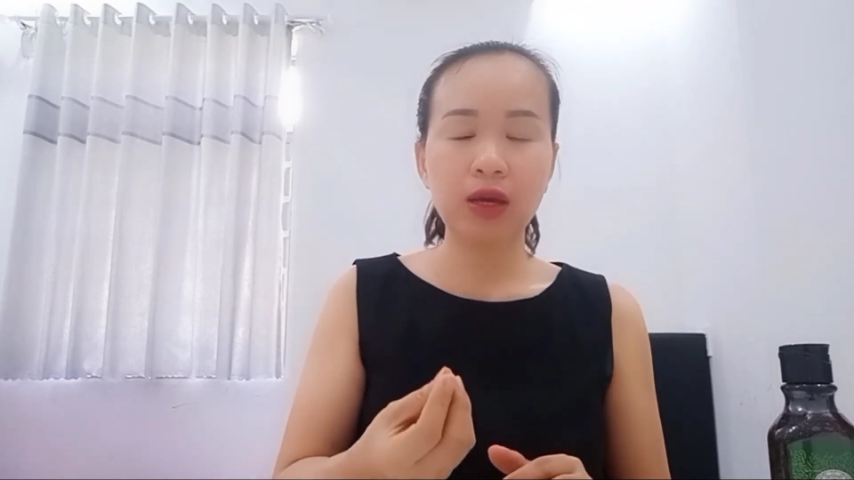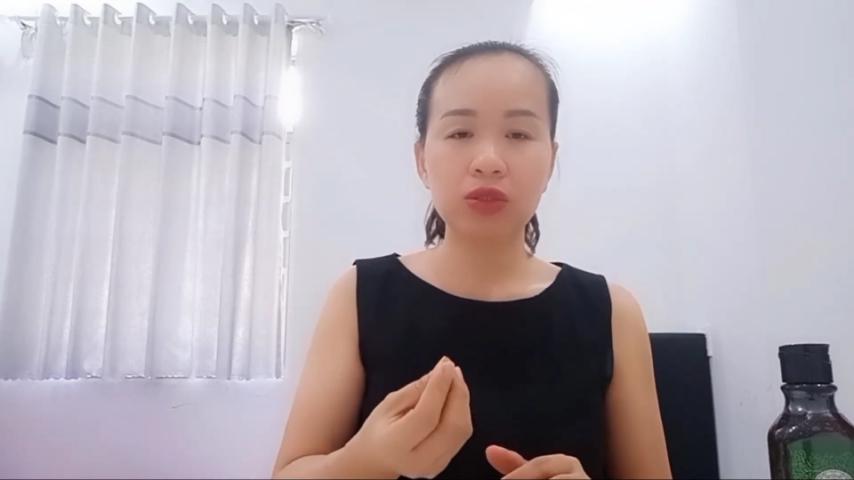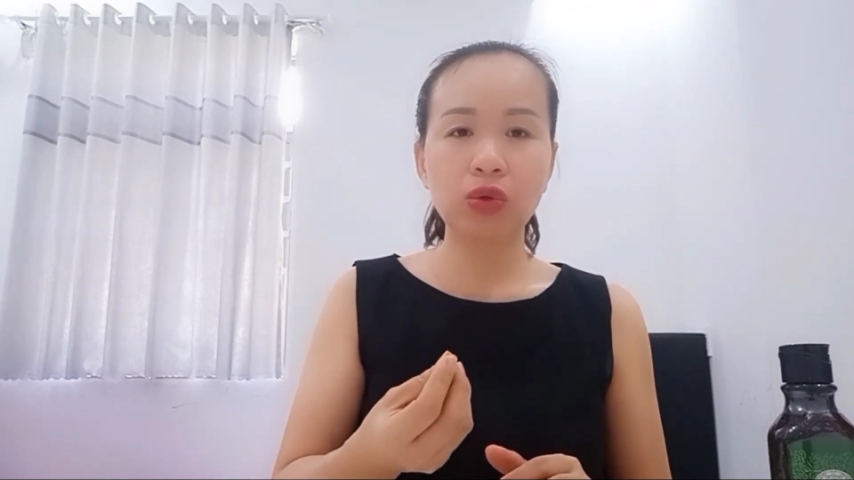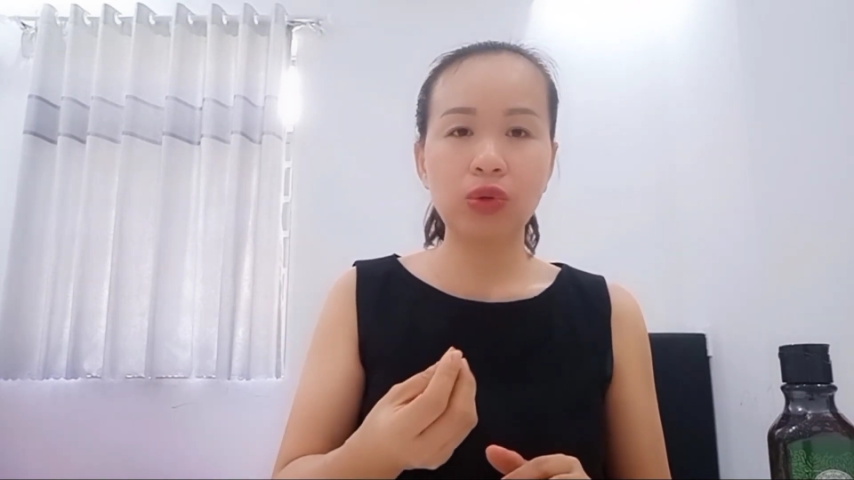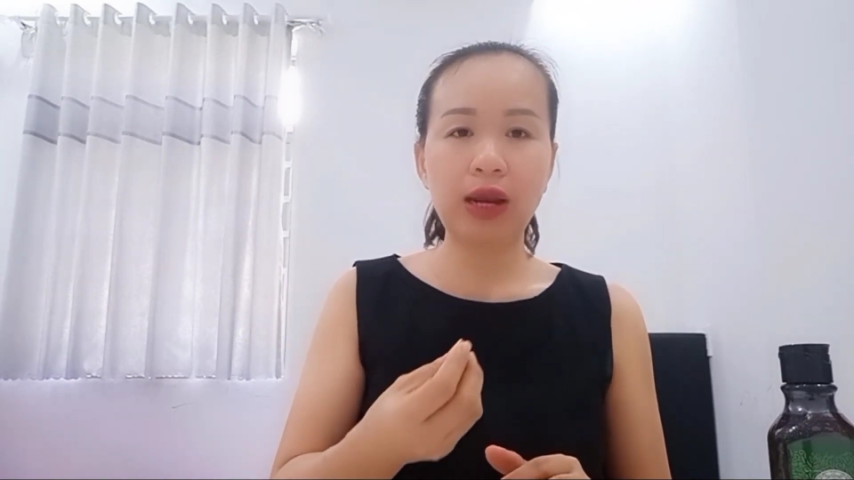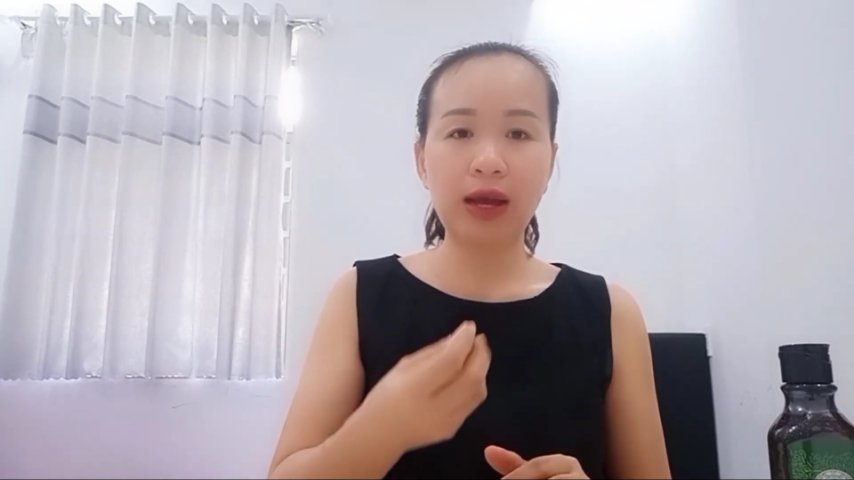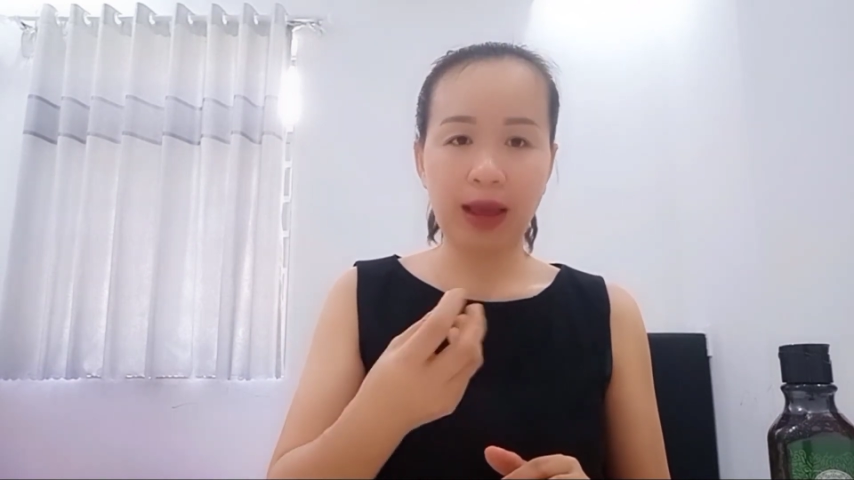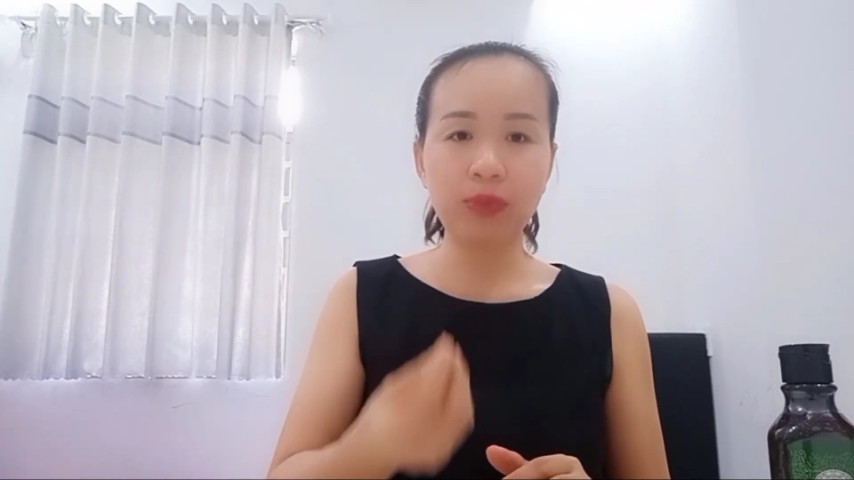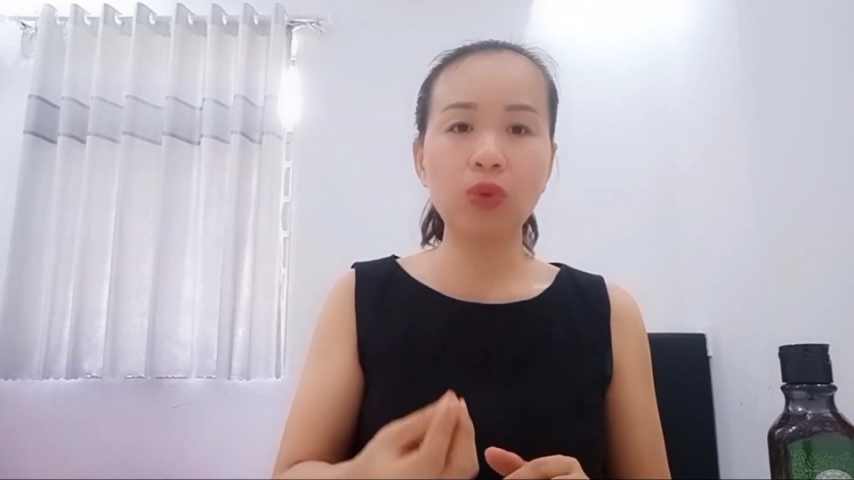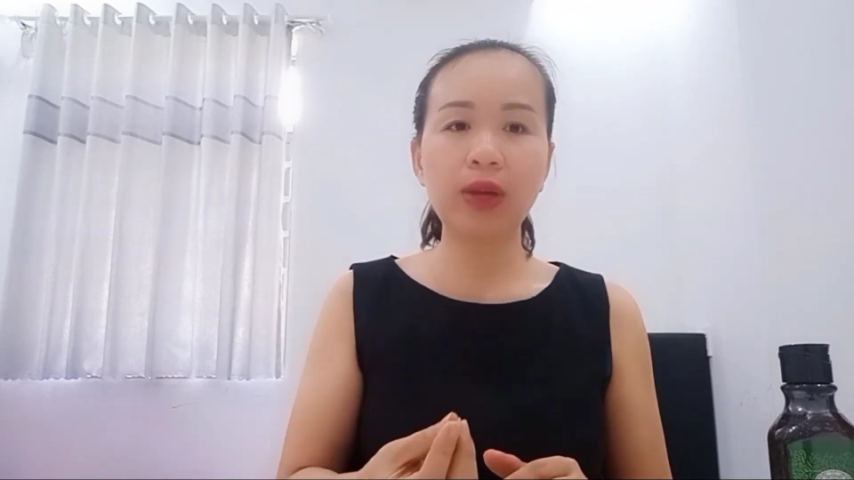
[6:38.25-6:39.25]
rồi là
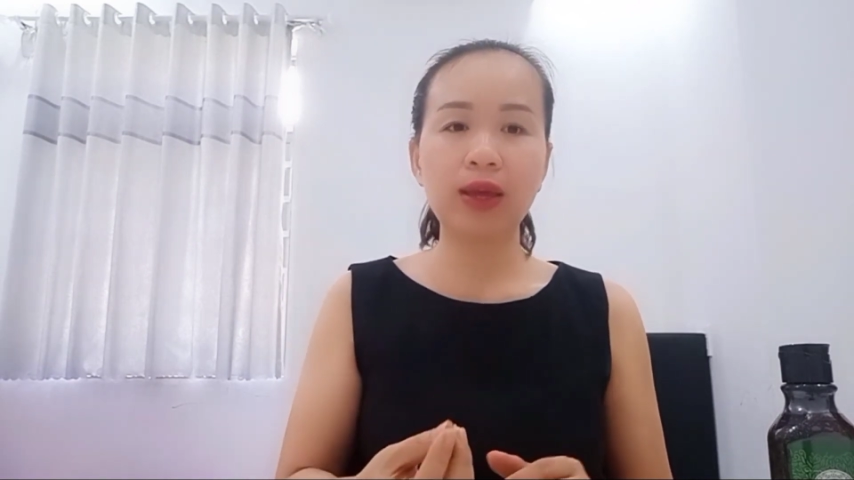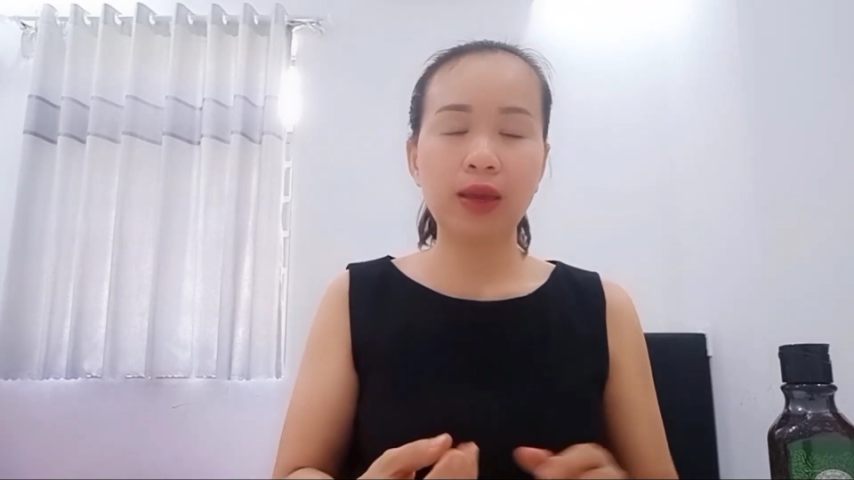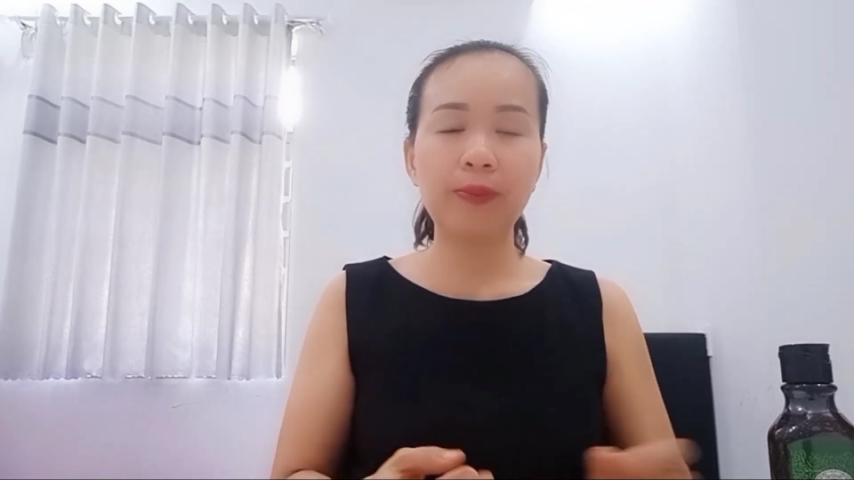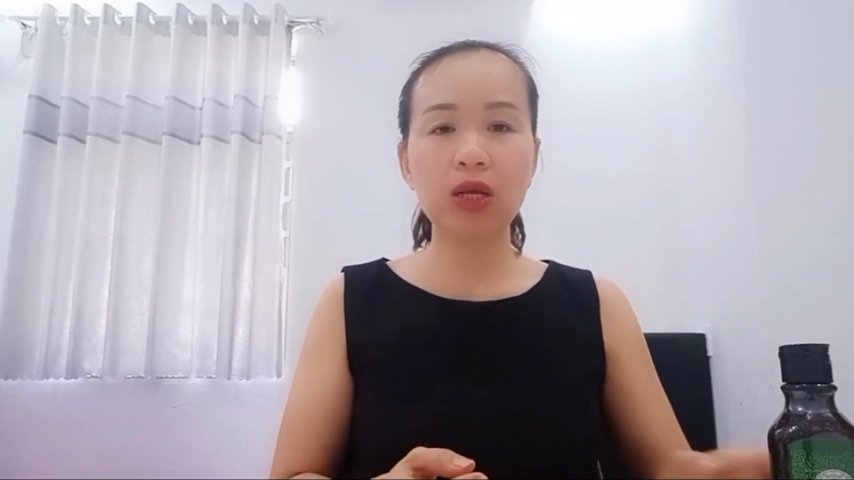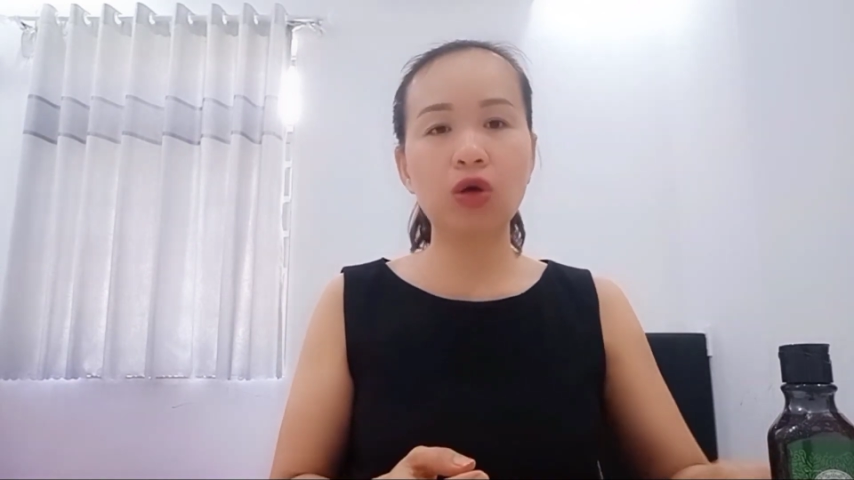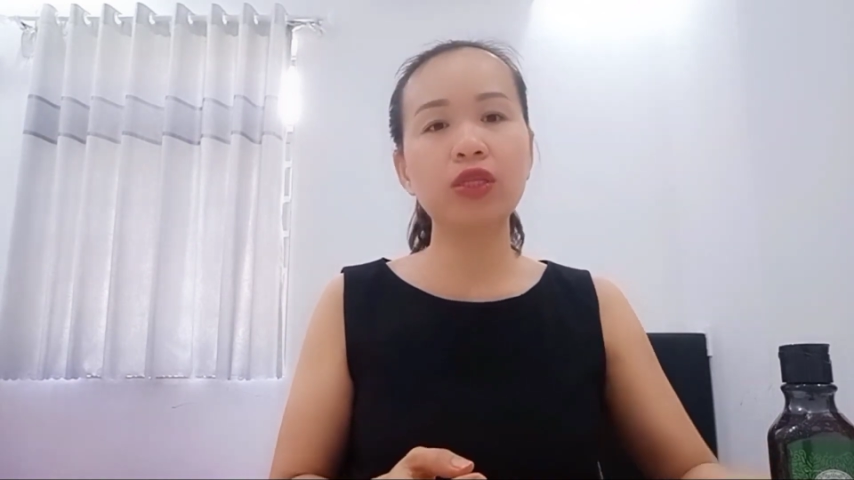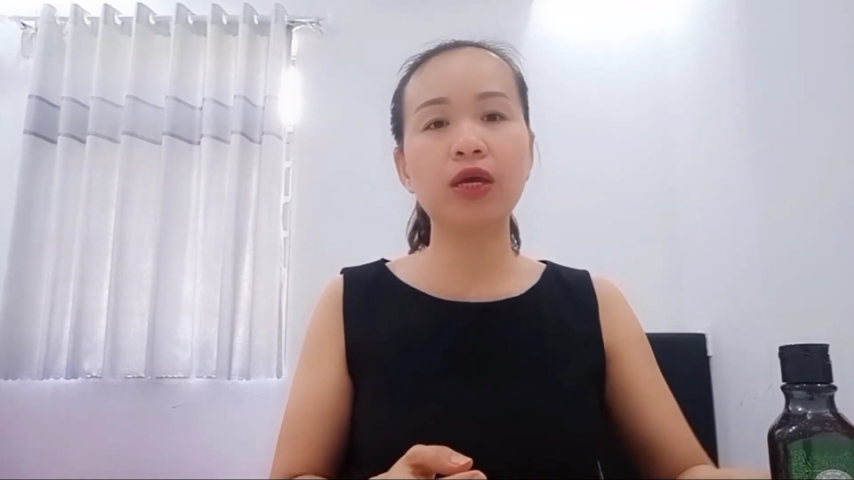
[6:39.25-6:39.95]
cảm cúm này mình có